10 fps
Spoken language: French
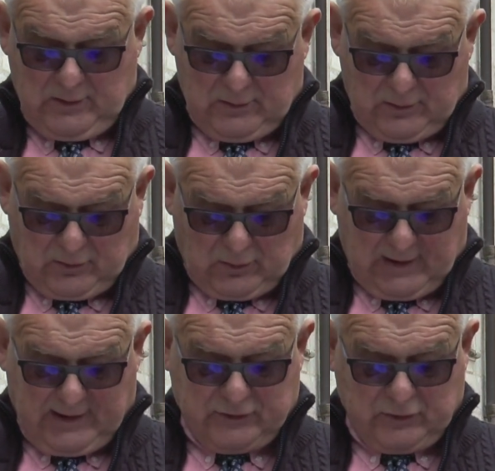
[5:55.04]
le
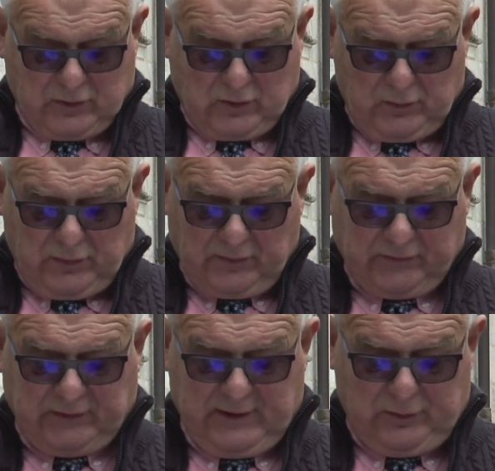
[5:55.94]
collège
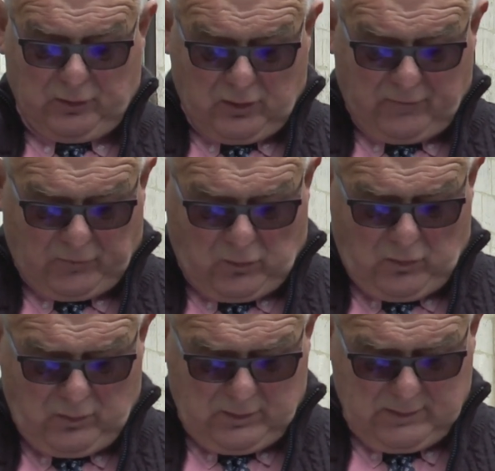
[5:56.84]
Condorcet de Levroux,